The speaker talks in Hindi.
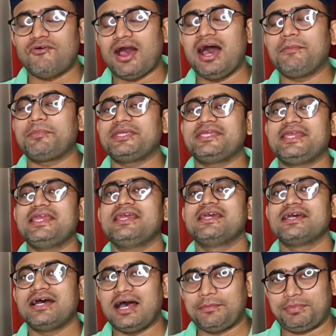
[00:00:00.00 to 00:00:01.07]
वहां पे ये
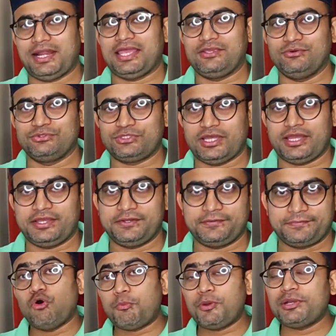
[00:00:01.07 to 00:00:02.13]
अप्लाई होता
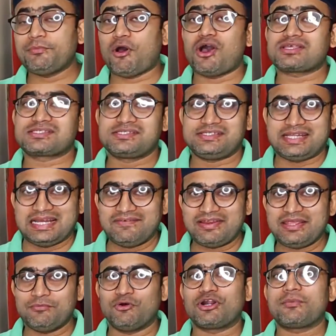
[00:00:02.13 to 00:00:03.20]
है ओपन बॉक्स
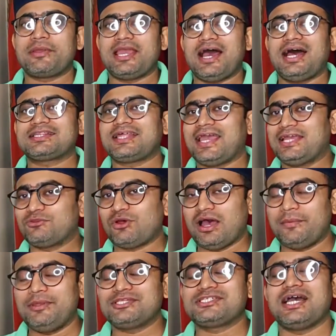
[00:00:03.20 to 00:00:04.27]
डिलीवरी मोड में आता है तो
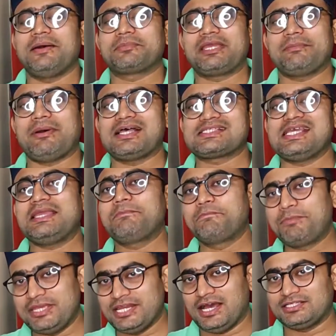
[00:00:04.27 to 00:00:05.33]
हमेशा आपके पास एक
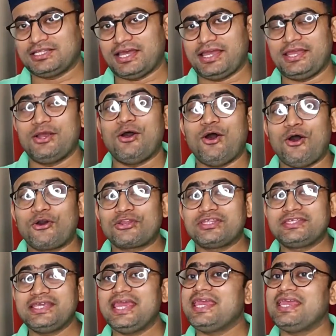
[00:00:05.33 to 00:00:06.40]
पिन आता है
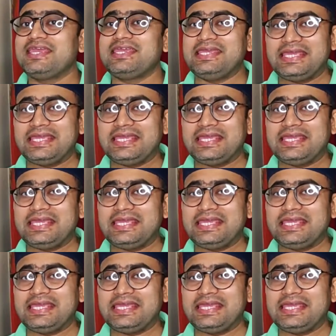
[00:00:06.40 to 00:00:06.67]
और ये